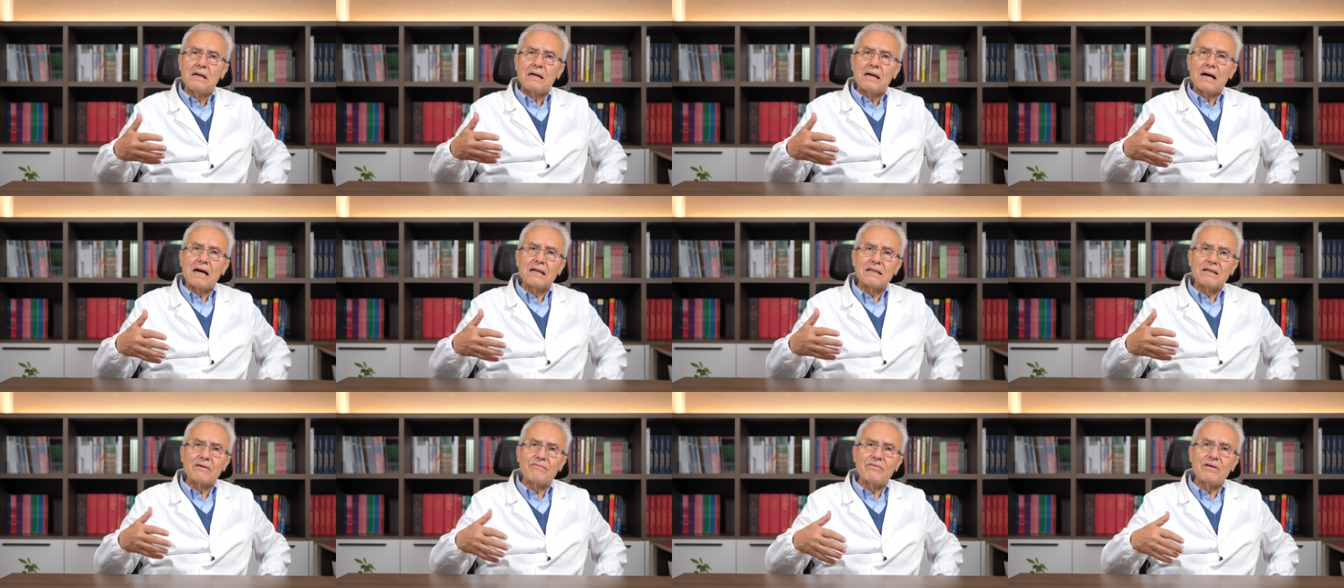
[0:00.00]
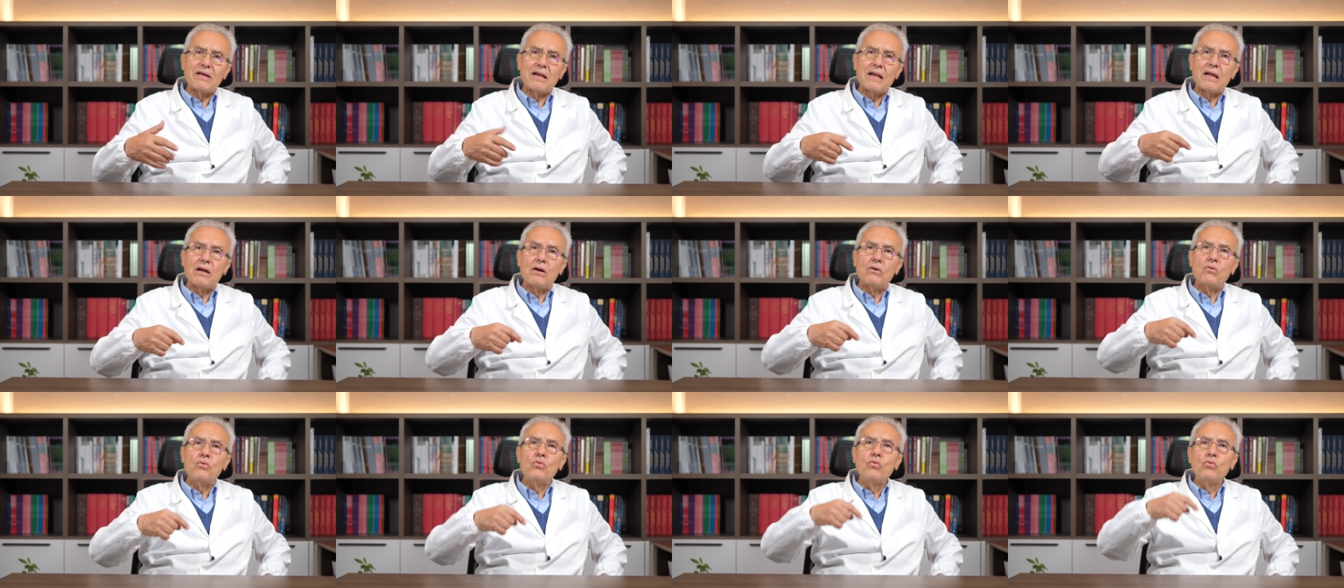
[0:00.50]
ad
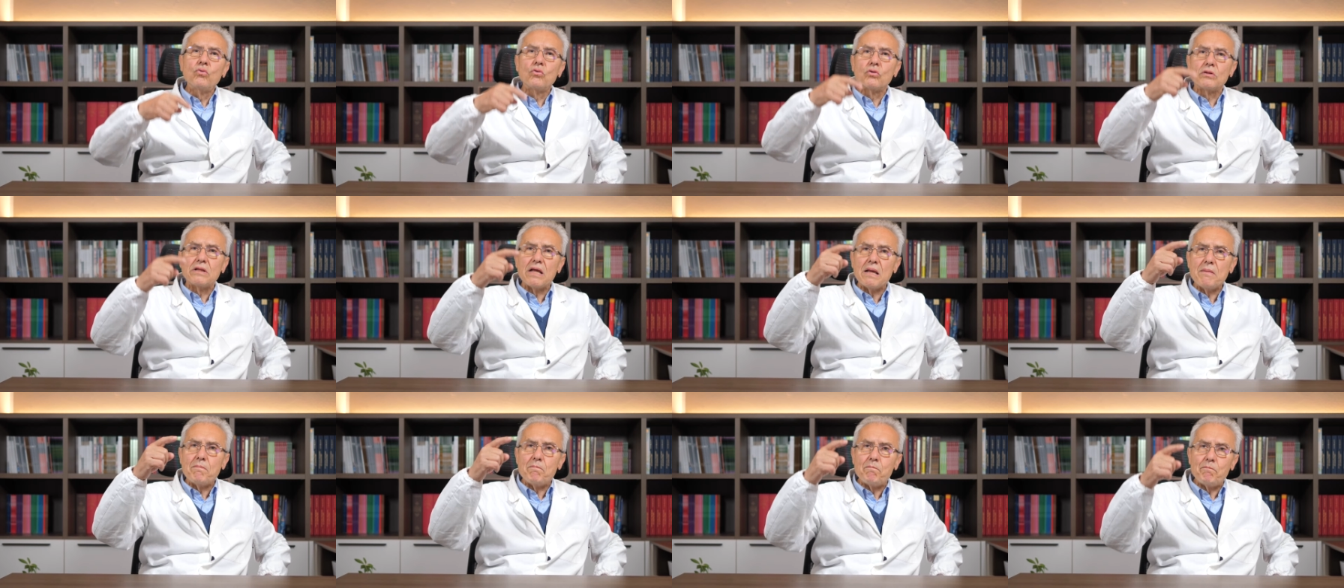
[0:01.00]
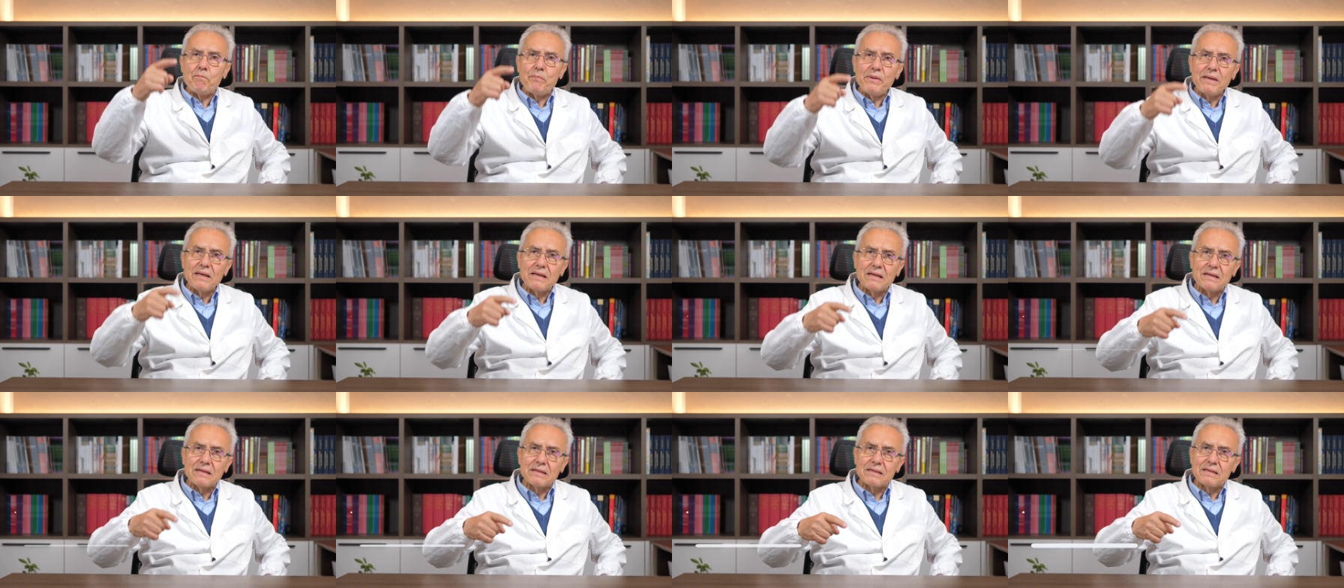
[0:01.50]
avere uno dei
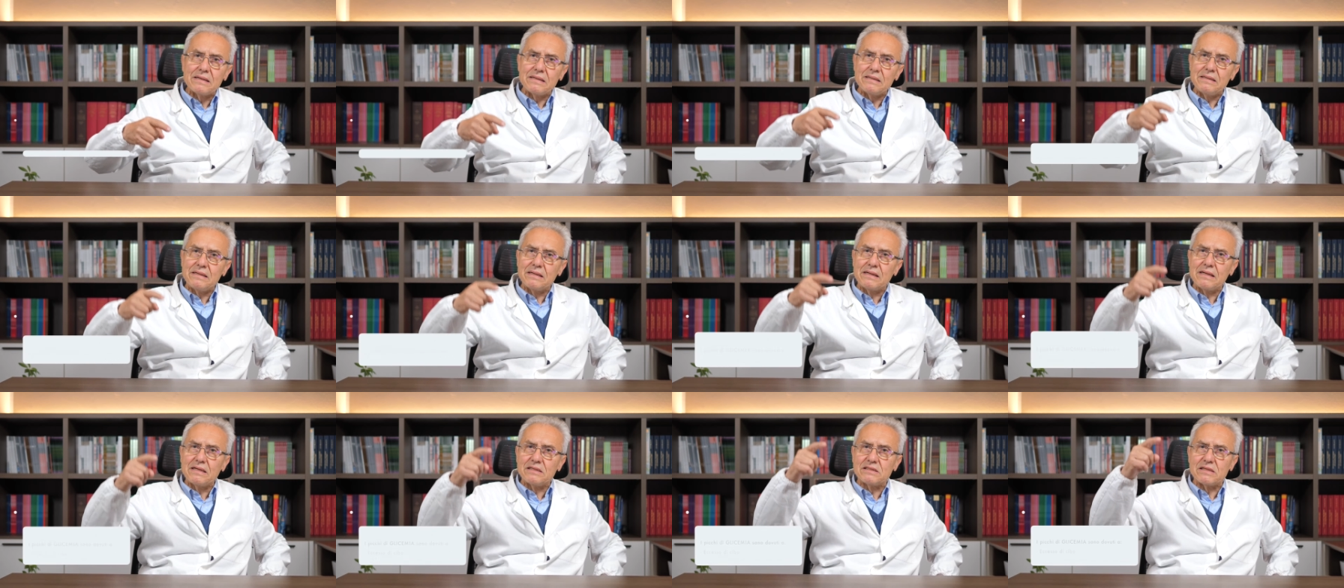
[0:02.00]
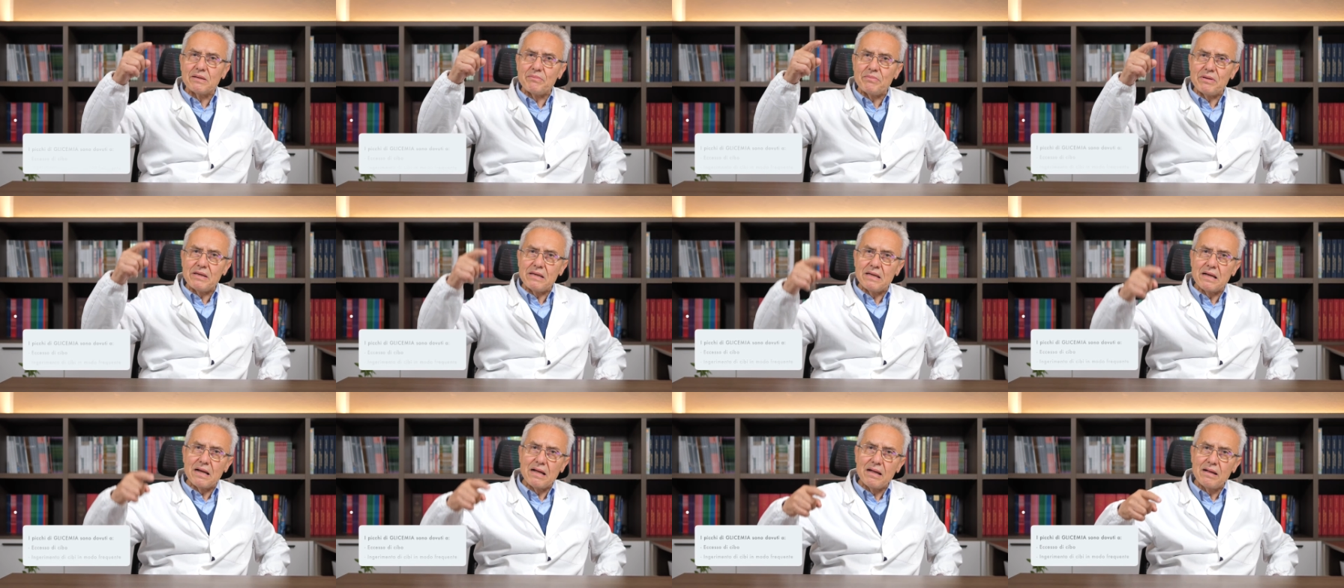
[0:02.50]
picchi di
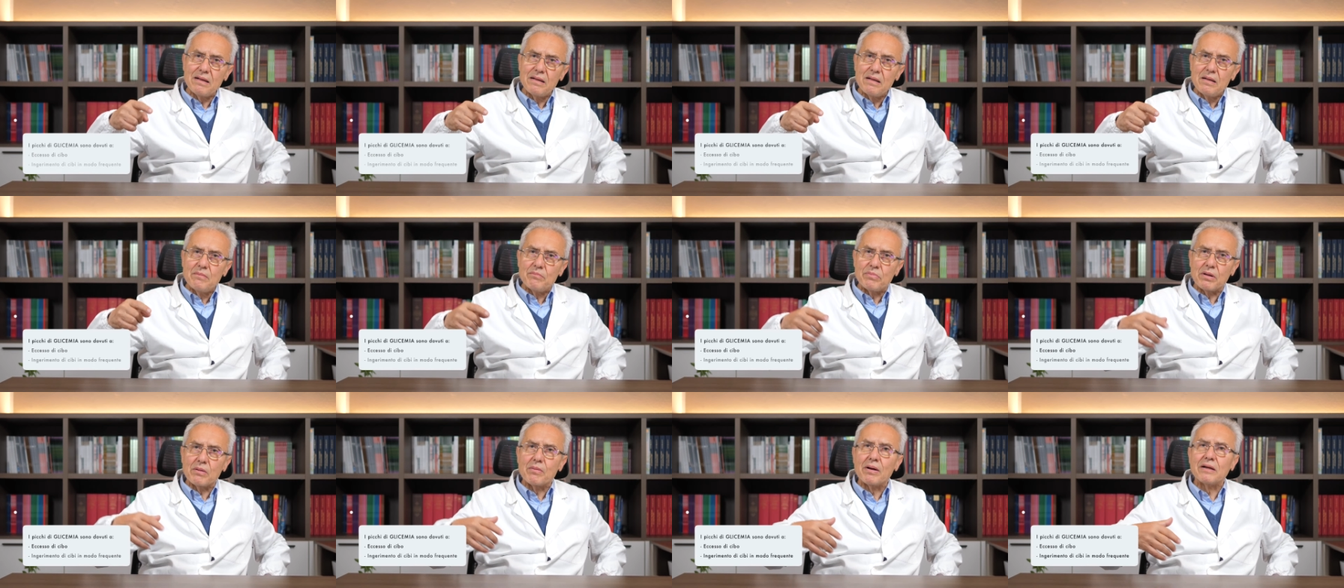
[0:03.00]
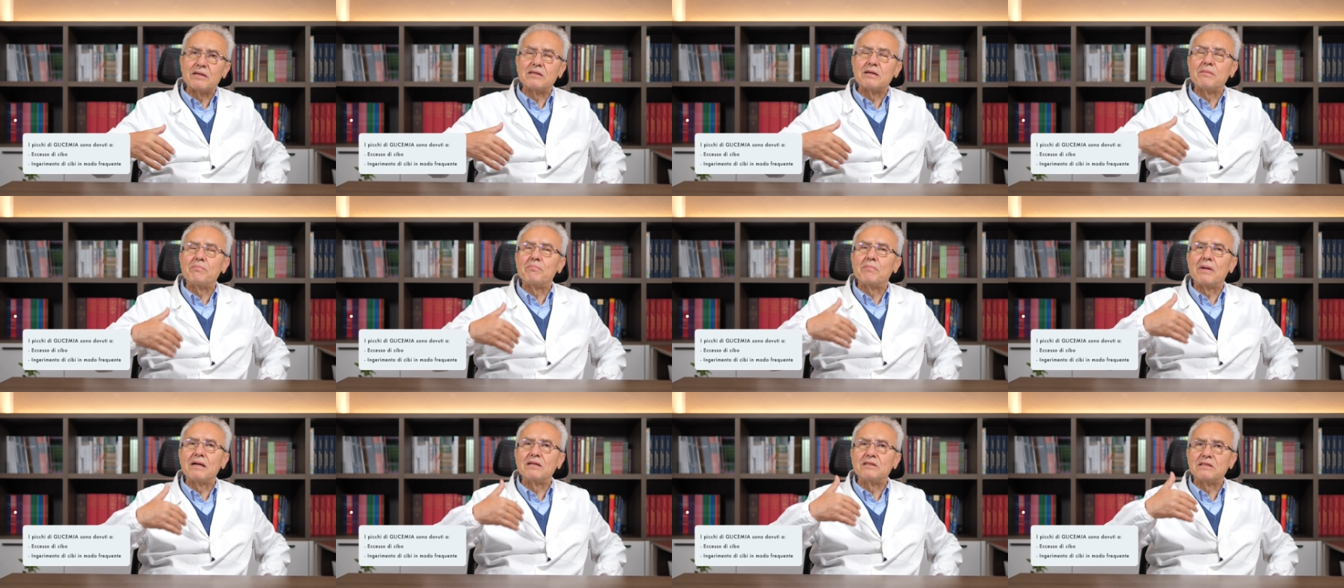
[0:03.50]
glicemia, perché
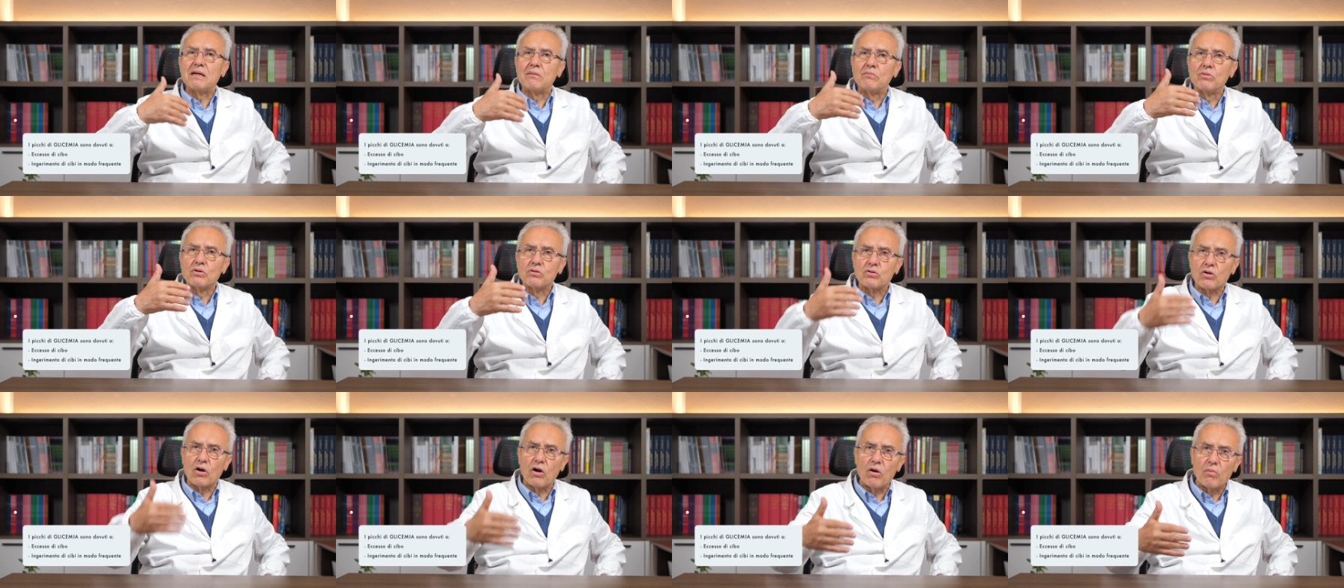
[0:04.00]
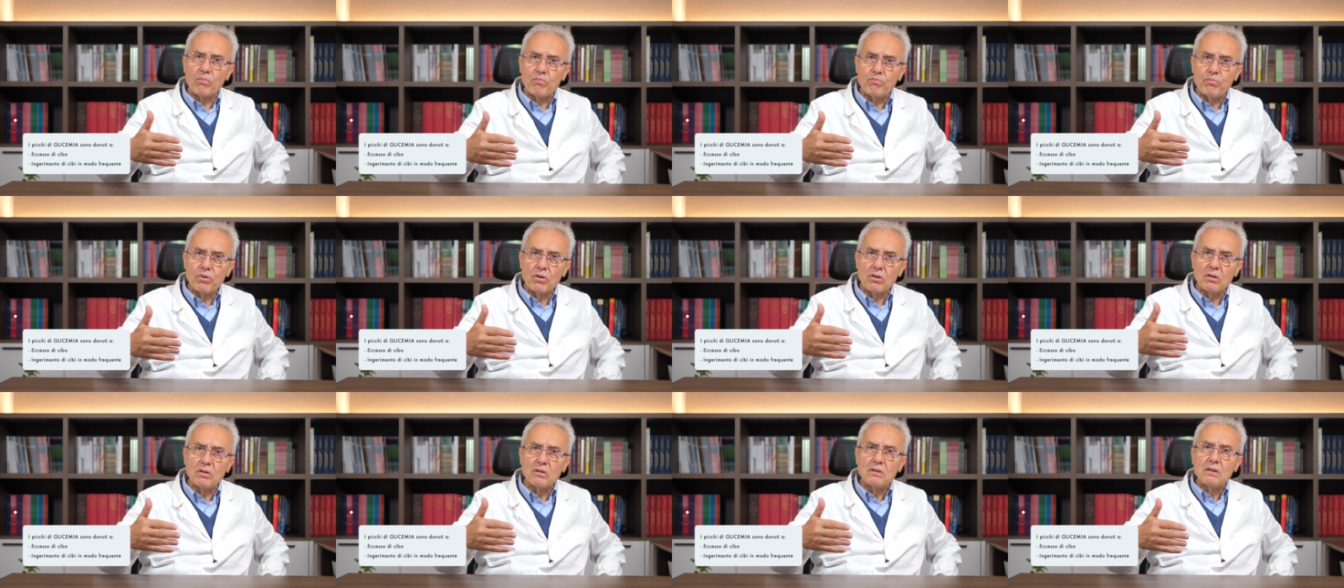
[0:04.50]
mangiamo
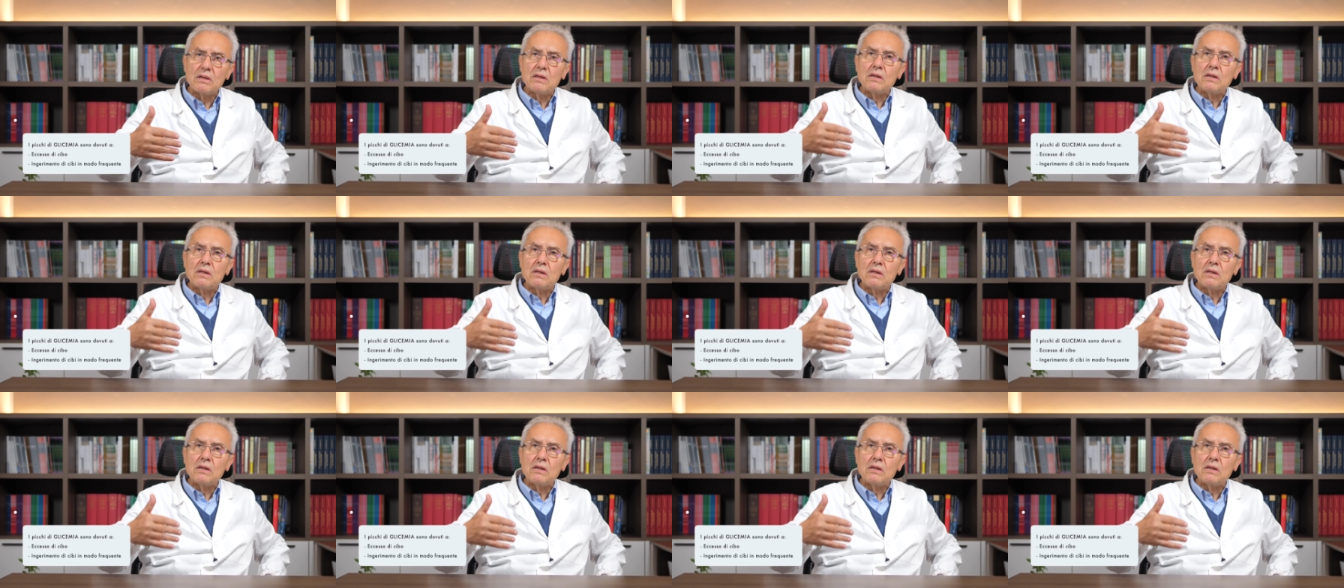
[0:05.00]
troppo,